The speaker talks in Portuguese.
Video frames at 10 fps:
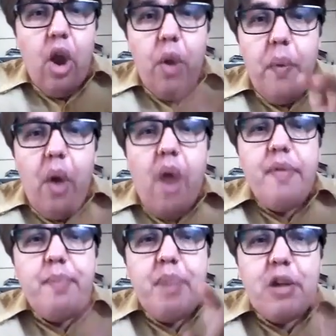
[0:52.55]

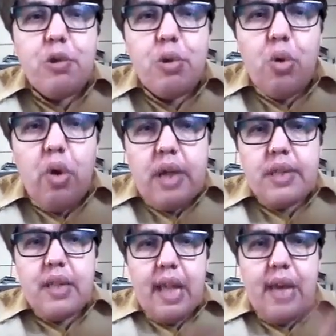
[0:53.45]
Nove
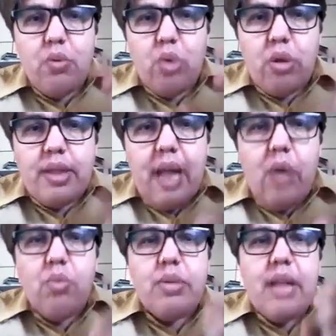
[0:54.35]
pessoas era é o
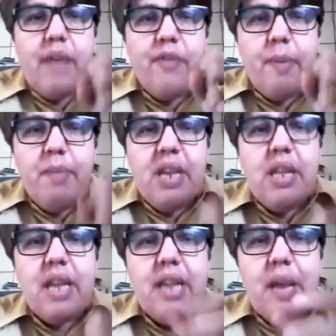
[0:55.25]
total da
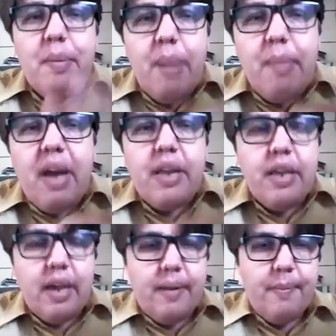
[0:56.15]
família da irmã
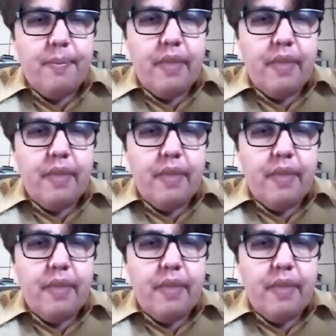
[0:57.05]
Maria.